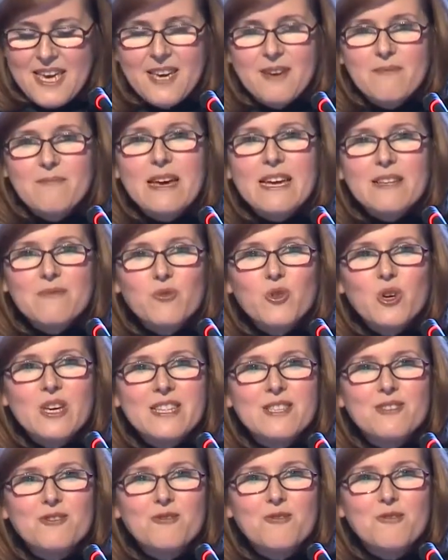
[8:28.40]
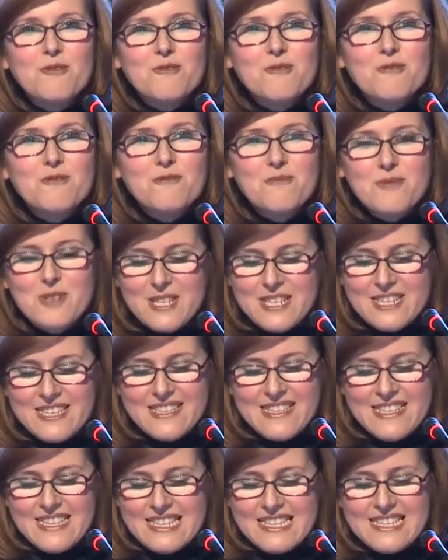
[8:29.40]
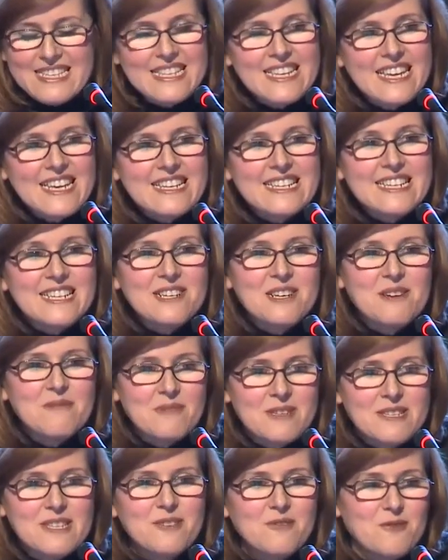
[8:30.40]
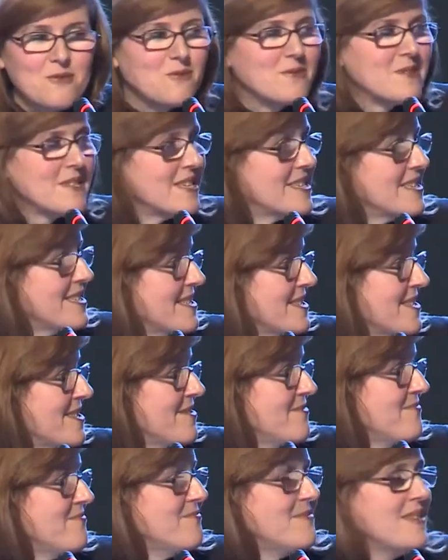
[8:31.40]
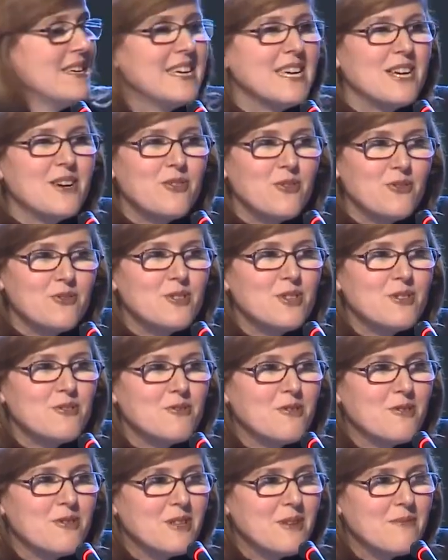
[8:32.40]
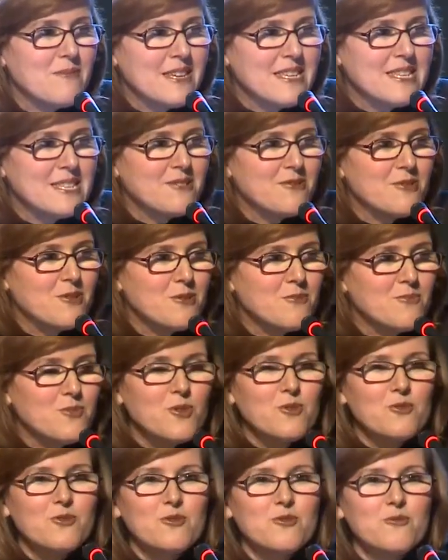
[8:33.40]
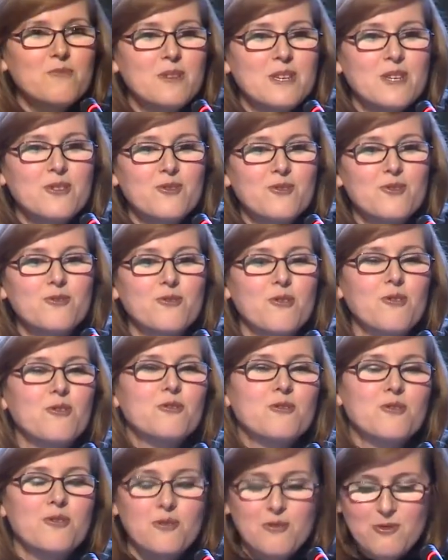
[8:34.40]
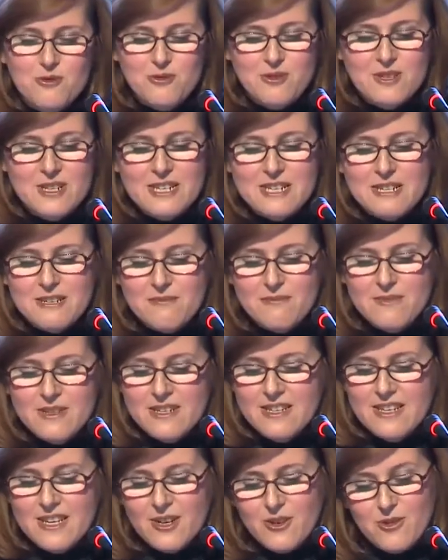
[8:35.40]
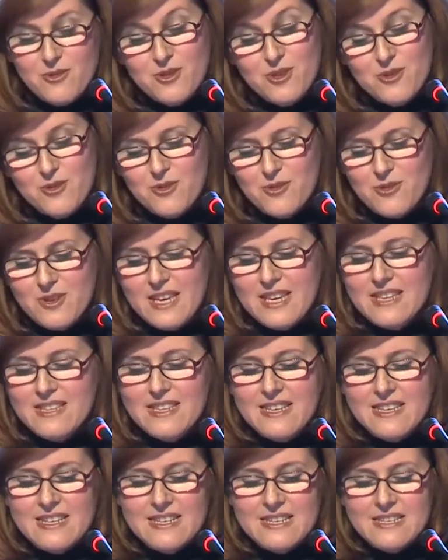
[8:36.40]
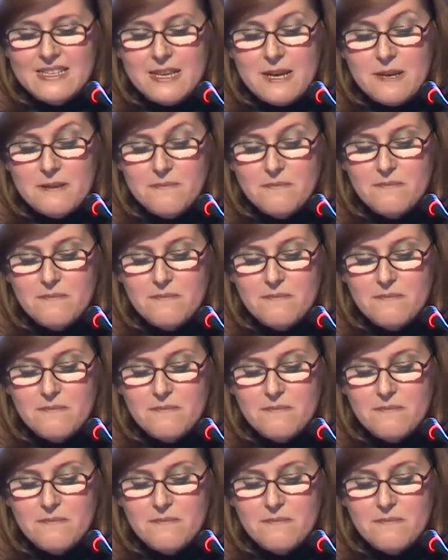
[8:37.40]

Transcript: Ben mühendis olduğum için direkt rakama da çok takıldım. Onu da söylemek istiyorum. 9119 rakamı o da çok enteresan.